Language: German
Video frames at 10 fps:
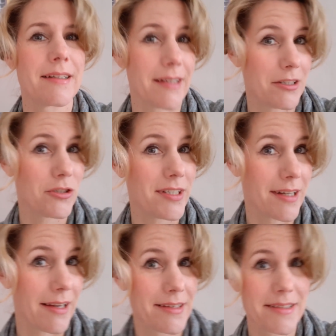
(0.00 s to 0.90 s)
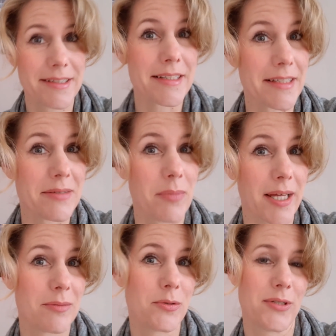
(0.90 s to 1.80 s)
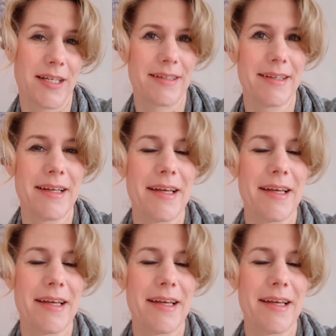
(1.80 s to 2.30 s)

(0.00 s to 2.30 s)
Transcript: das steht alles in diesen beiden Büchern.